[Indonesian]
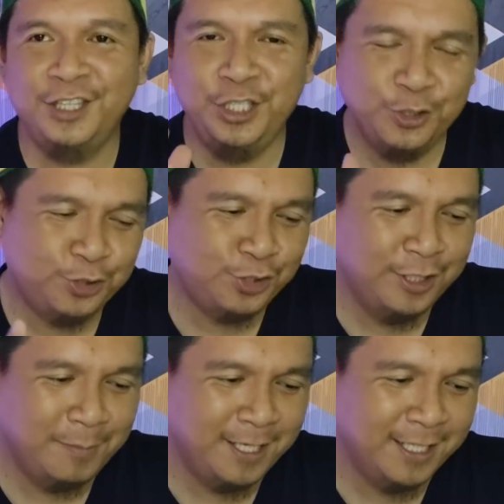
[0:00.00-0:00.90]
Net
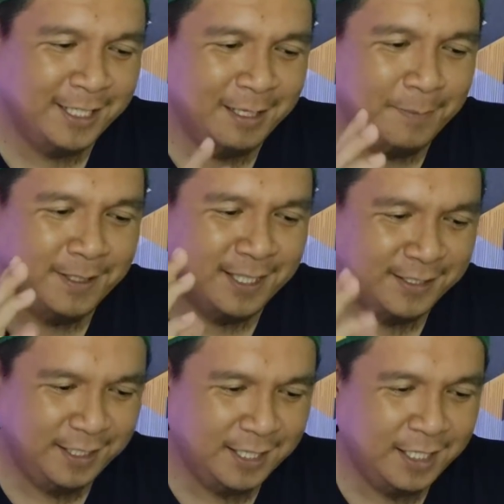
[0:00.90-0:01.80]
News di mana kita dapat
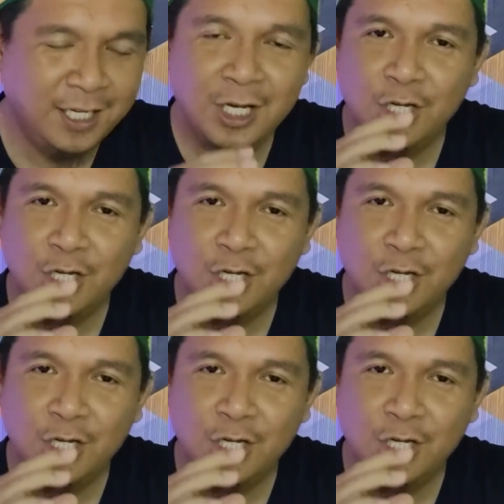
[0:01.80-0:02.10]
saksikan